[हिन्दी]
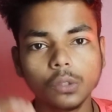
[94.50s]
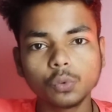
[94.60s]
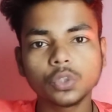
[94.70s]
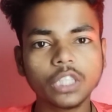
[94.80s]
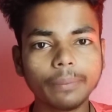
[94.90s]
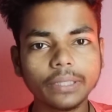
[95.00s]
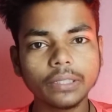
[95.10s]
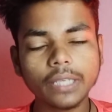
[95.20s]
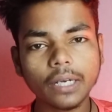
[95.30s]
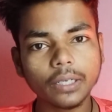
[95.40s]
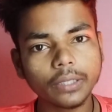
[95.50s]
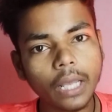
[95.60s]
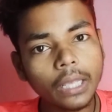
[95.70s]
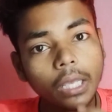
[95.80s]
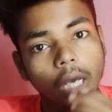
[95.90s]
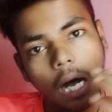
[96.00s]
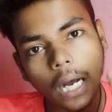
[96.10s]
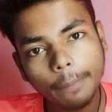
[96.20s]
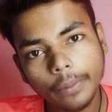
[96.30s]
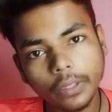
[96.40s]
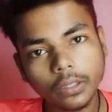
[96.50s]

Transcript: उसके बाद क्या करना है आप